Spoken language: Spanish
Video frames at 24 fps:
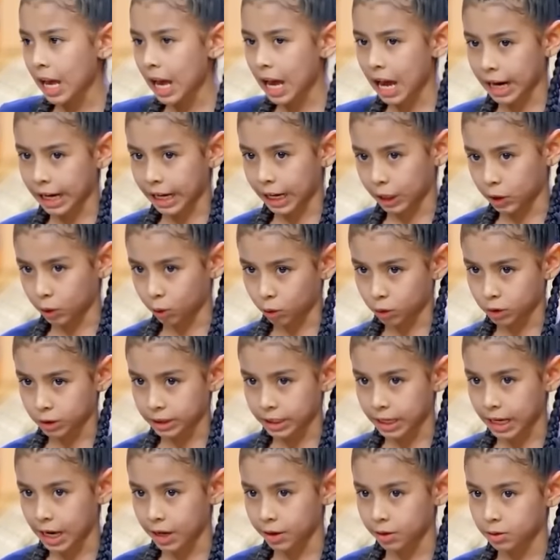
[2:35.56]
a los
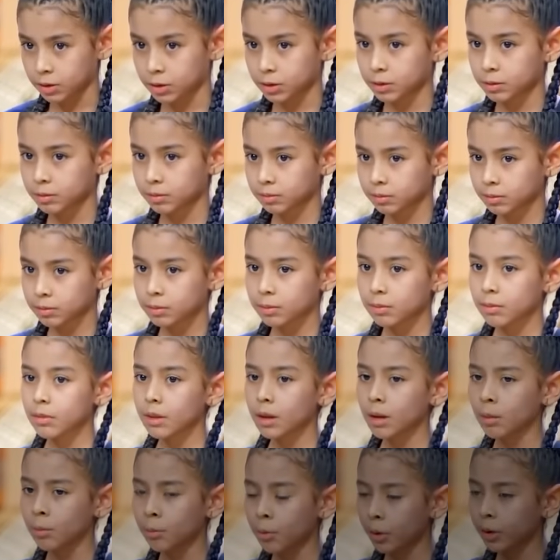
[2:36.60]
tiburones, yo me
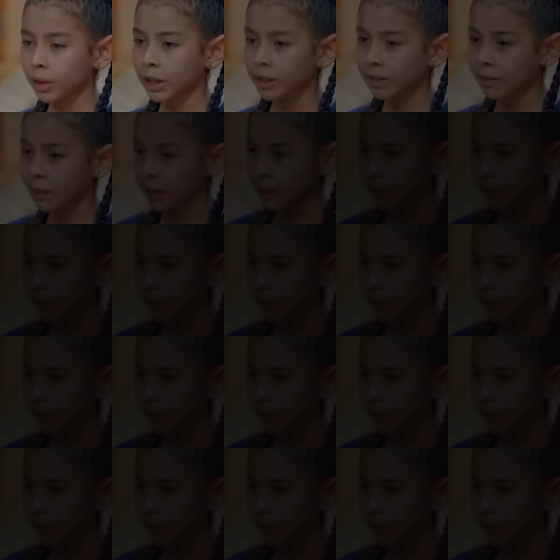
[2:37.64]
preparé, yo